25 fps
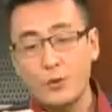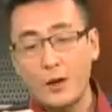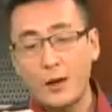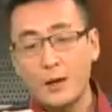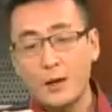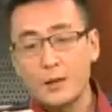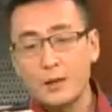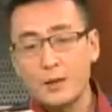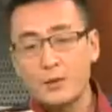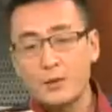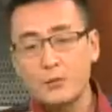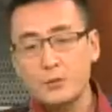说句
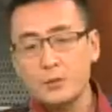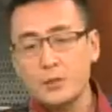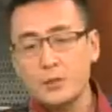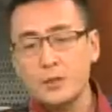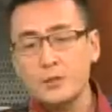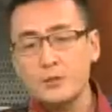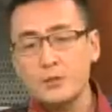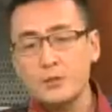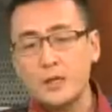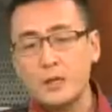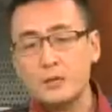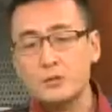话，
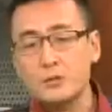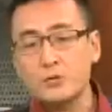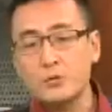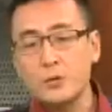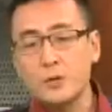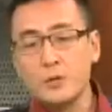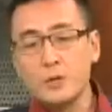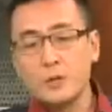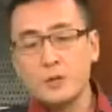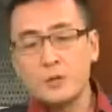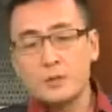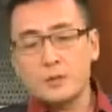我很有感
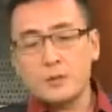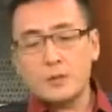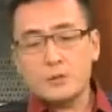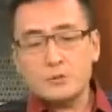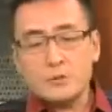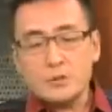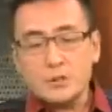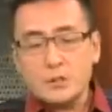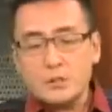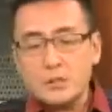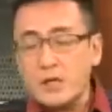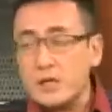触。
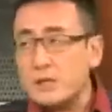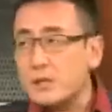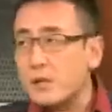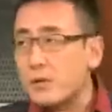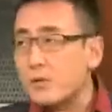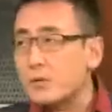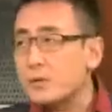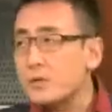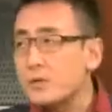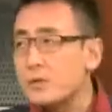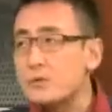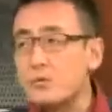他说这个
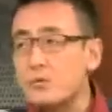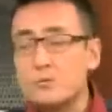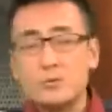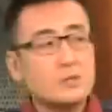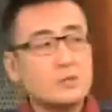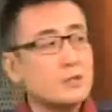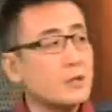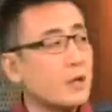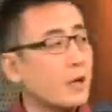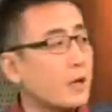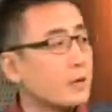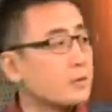电脑这个
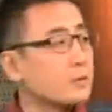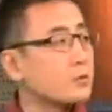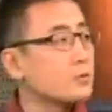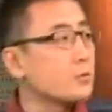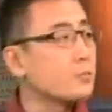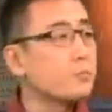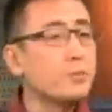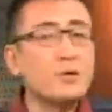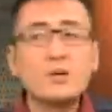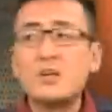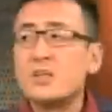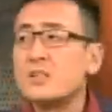东西啊，
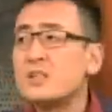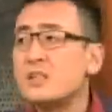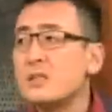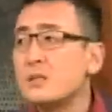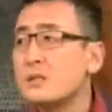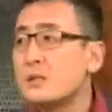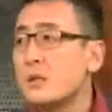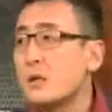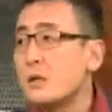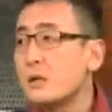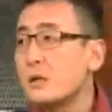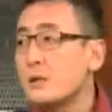就不可
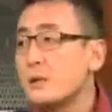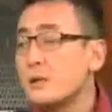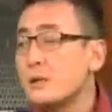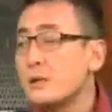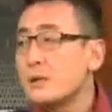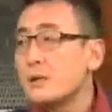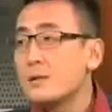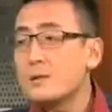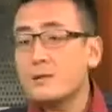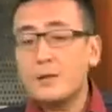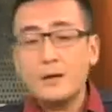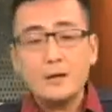信的。
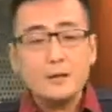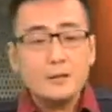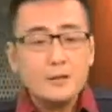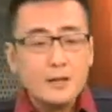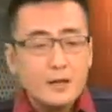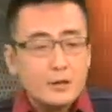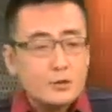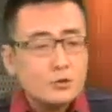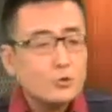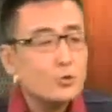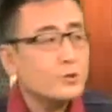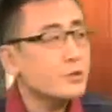那当
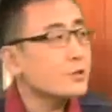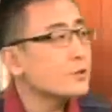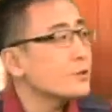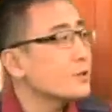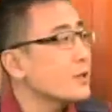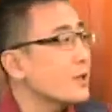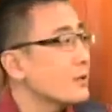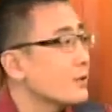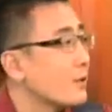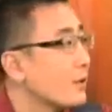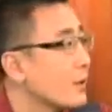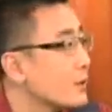然他说的
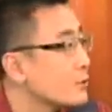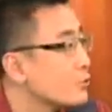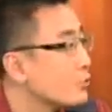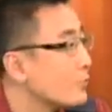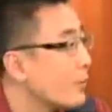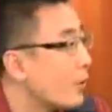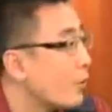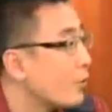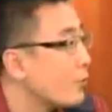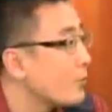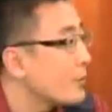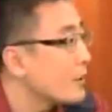是电脑爱
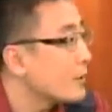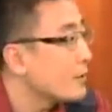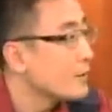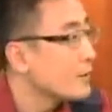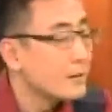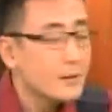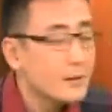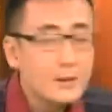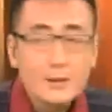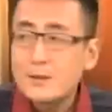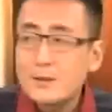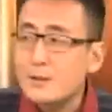出毛
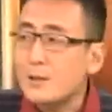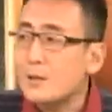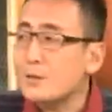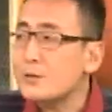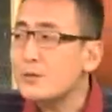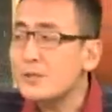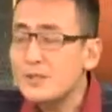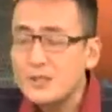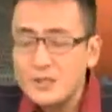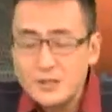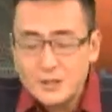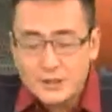病。嗯。
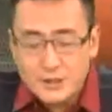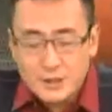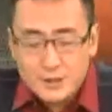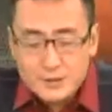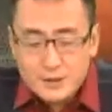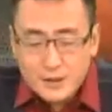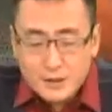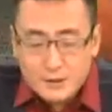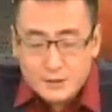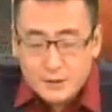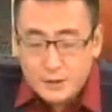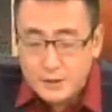他说你
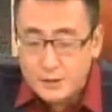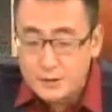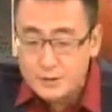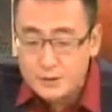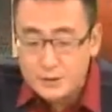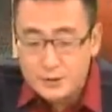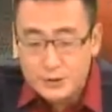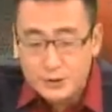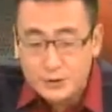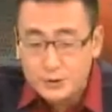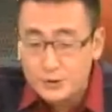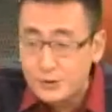写在
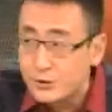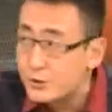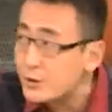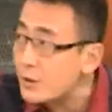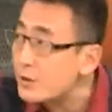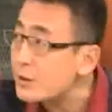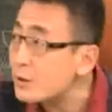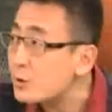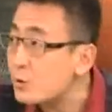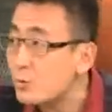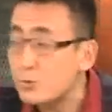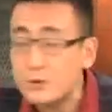纸
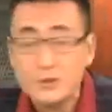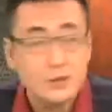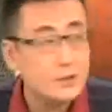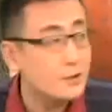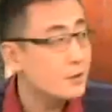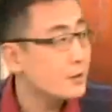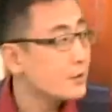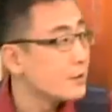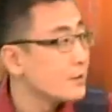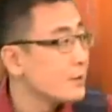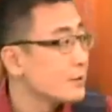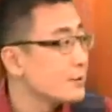纸上的东
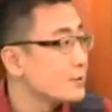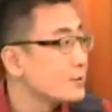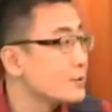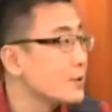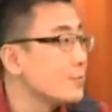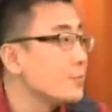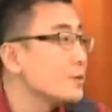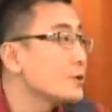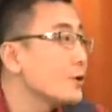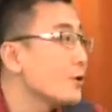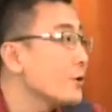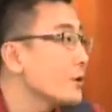西。
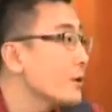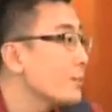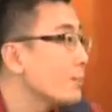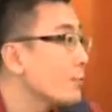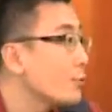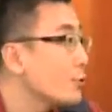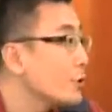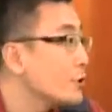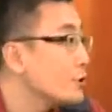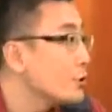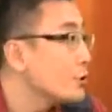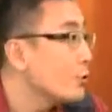怎么着
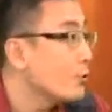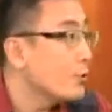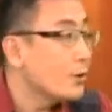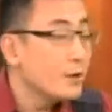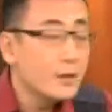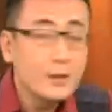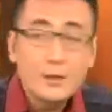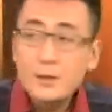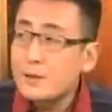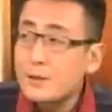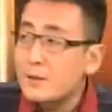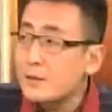也不会
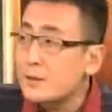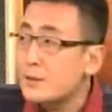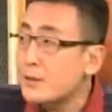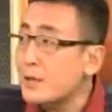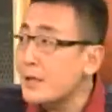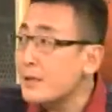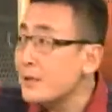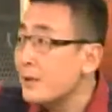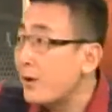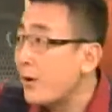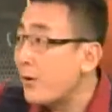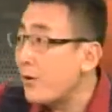丢，
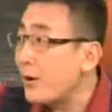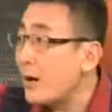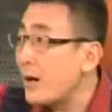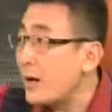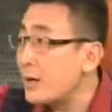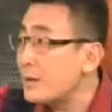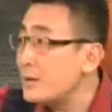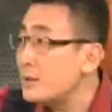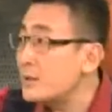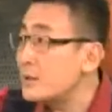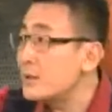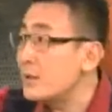嗯，电脑
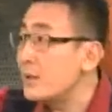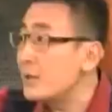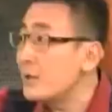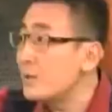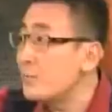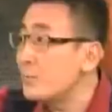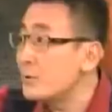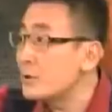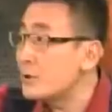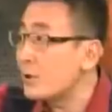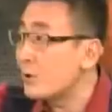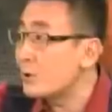啊，你写
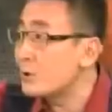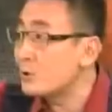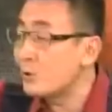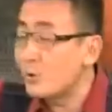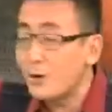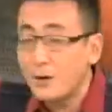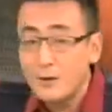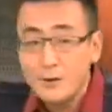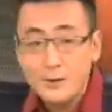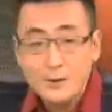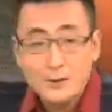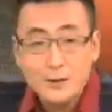了一部小
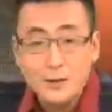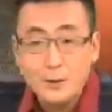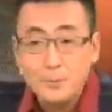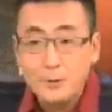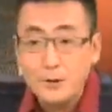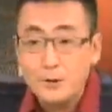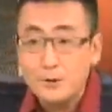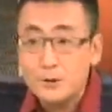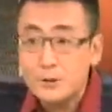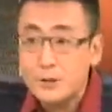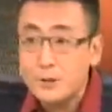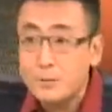说，
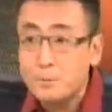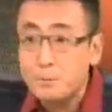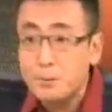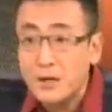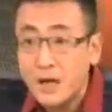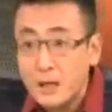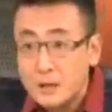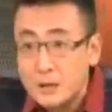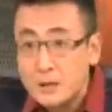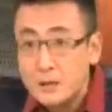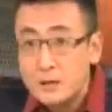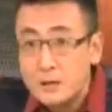一不留神，
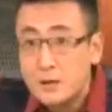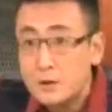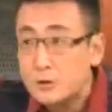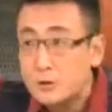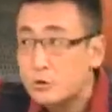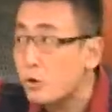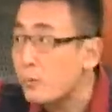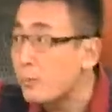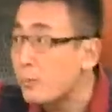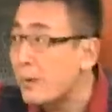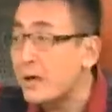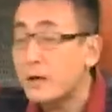啪叽，
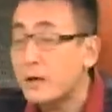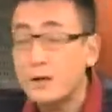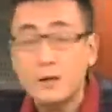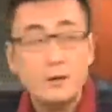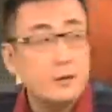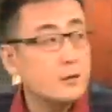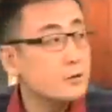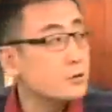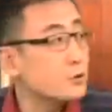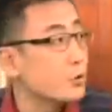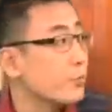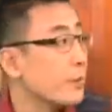他说没
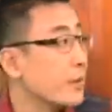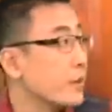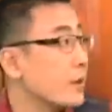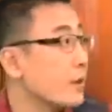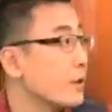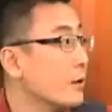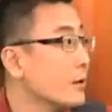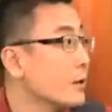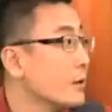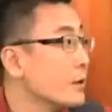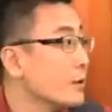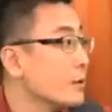了就
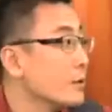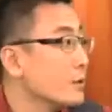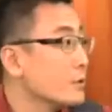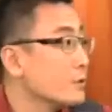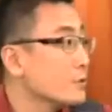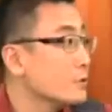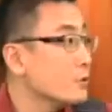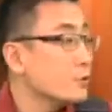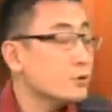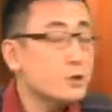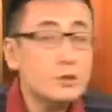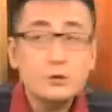没了，就
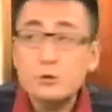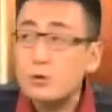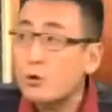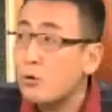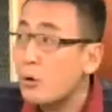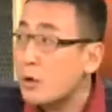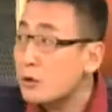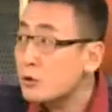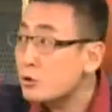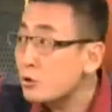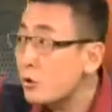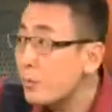就这
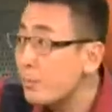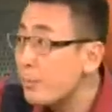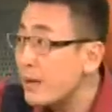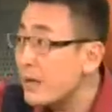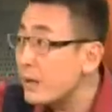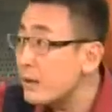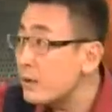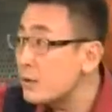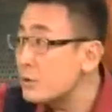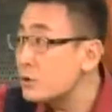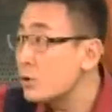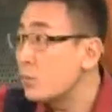句话说
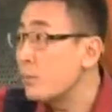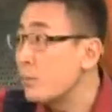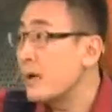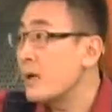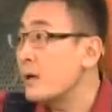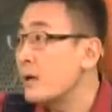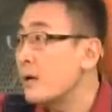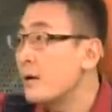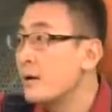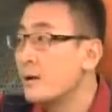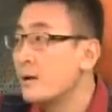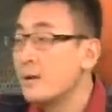没了就
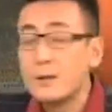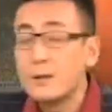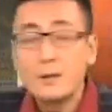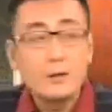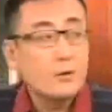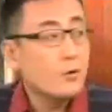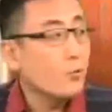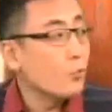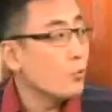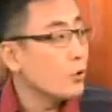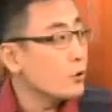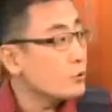没了，
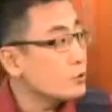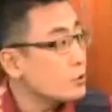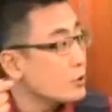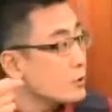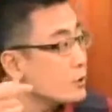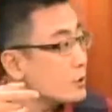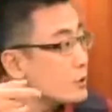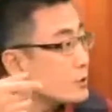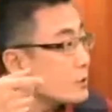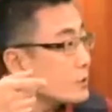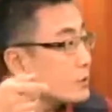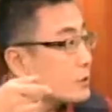嗯，我
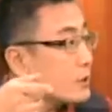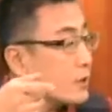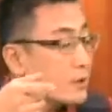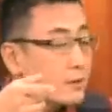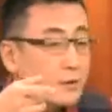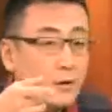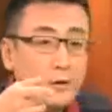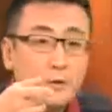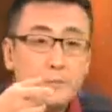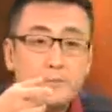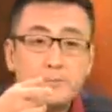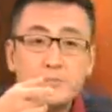觉得这个
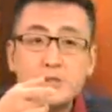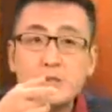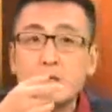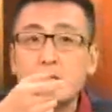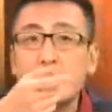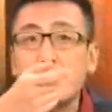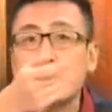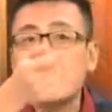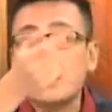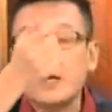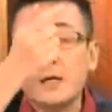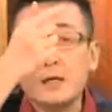电脑，
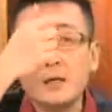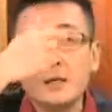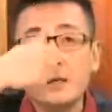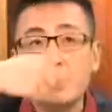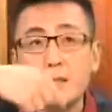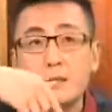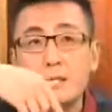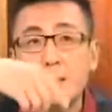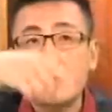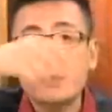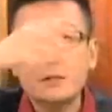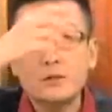你像那
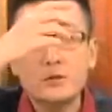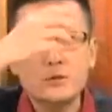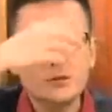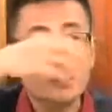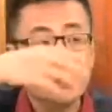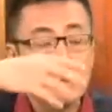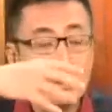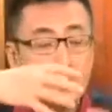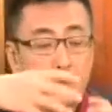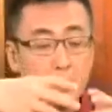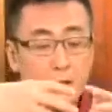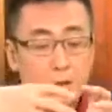天一个研
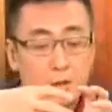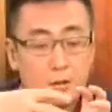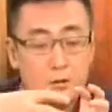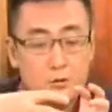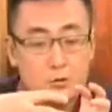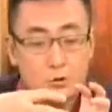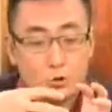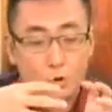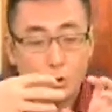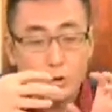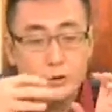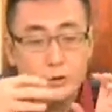究这个
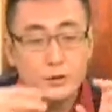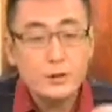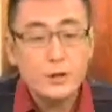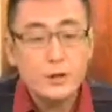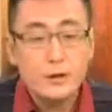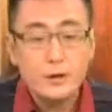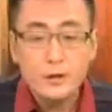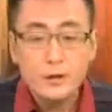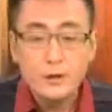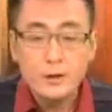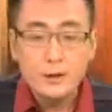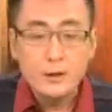
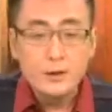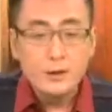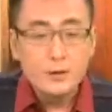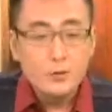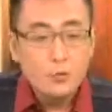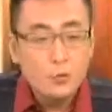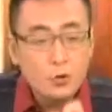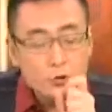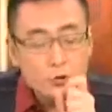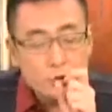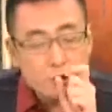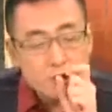存的，
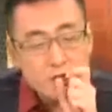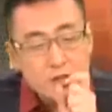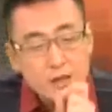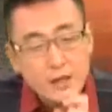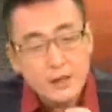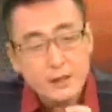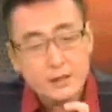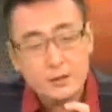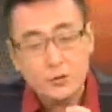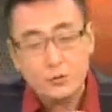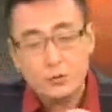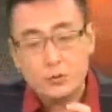我说
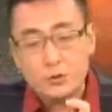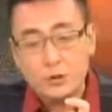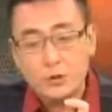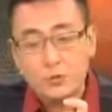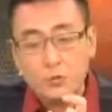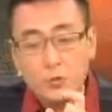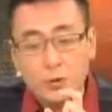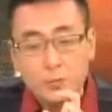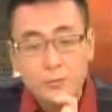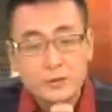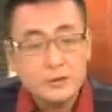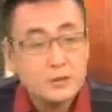现有
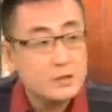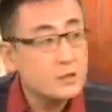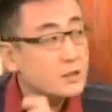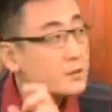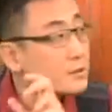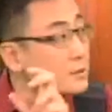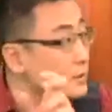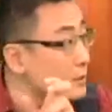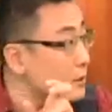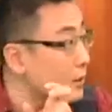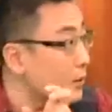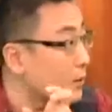的我们这
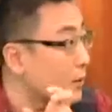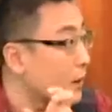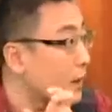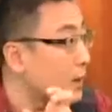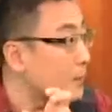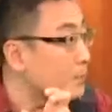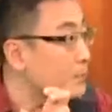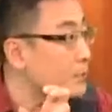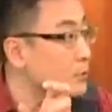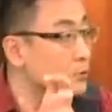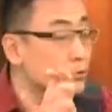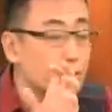些资料
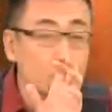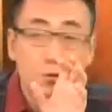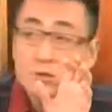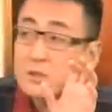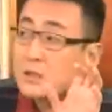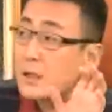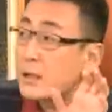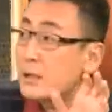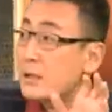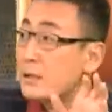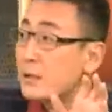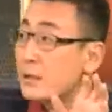啊，比如
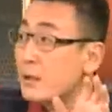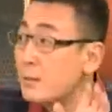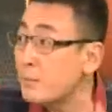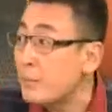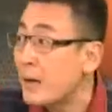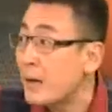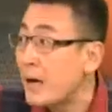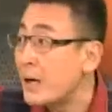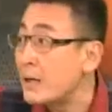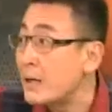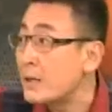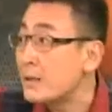存在
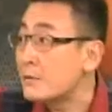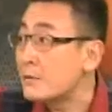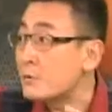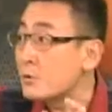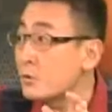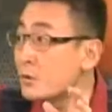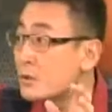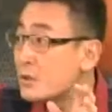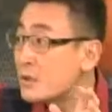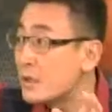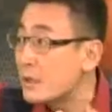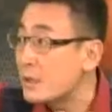硬盘
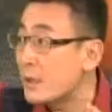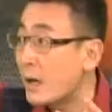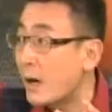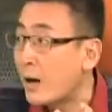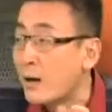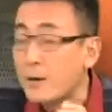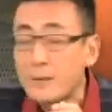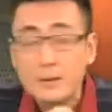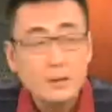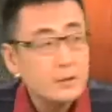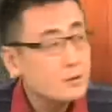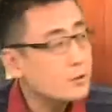里，存在
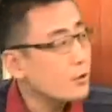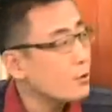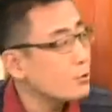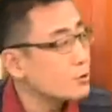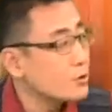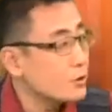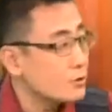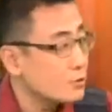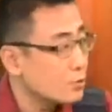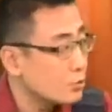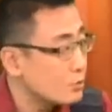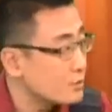哪儿，
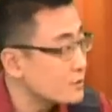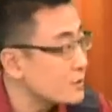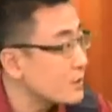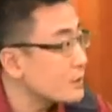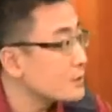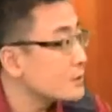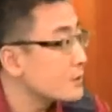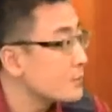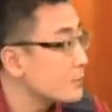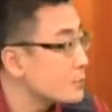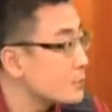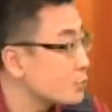到底存
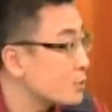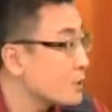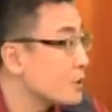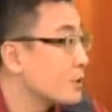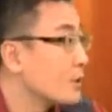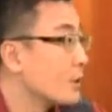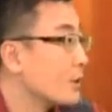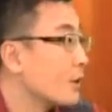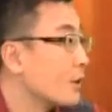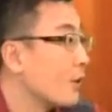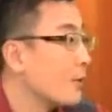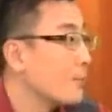在什么
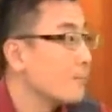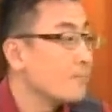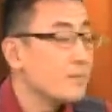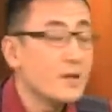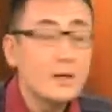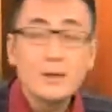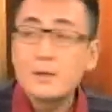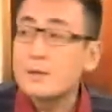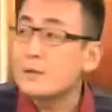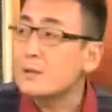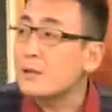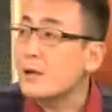最可
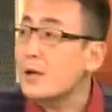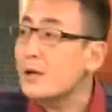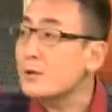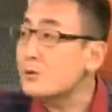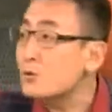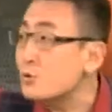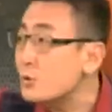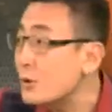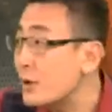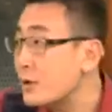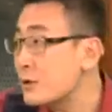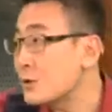靠，嗯，
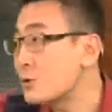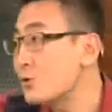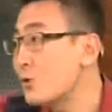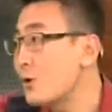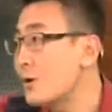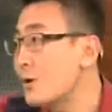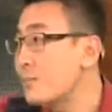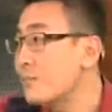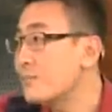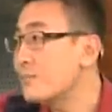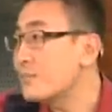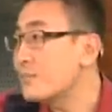他居然